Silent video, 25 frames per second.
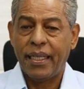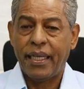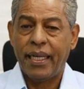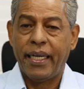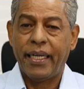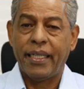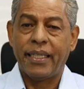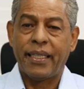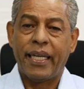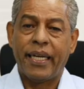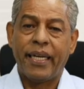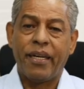
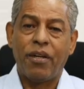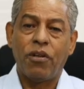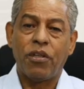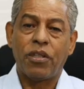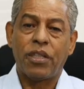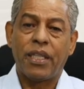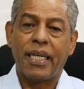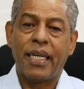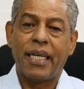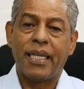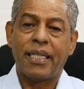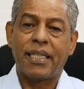entre
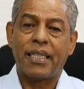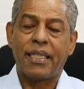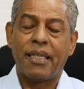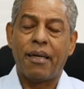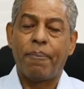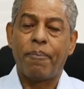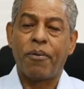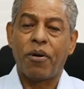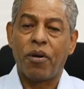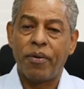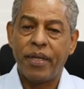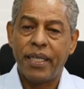otras
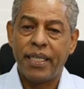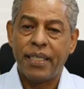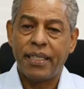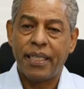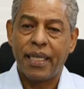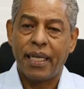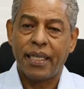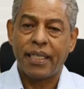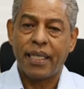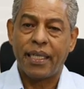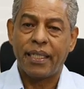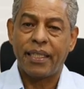
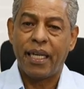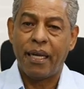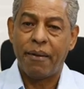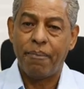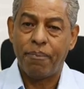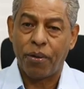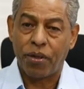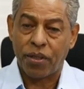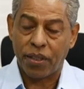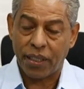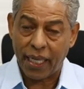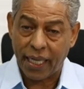provincias de
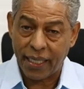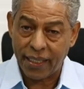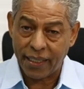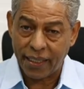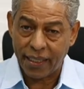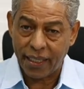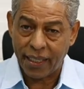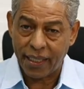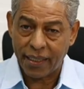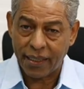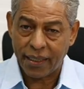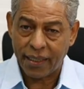
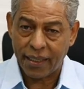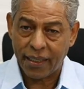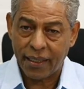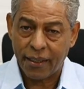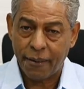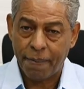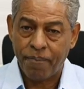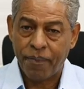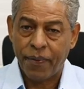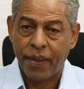importancias.